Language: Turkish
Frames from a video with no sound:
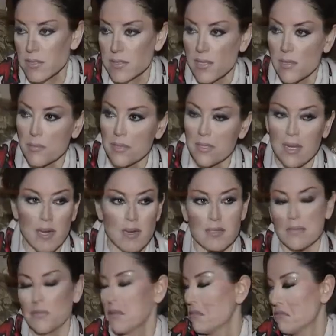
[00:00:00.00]
ablayla
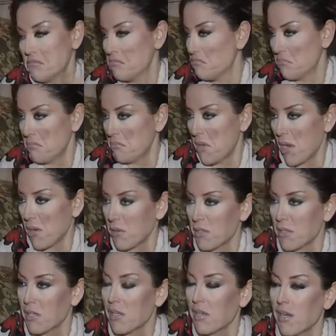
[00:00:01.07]
her zaman her
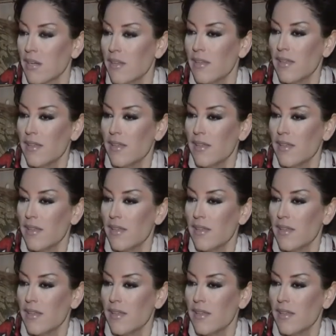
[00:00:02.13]
dakika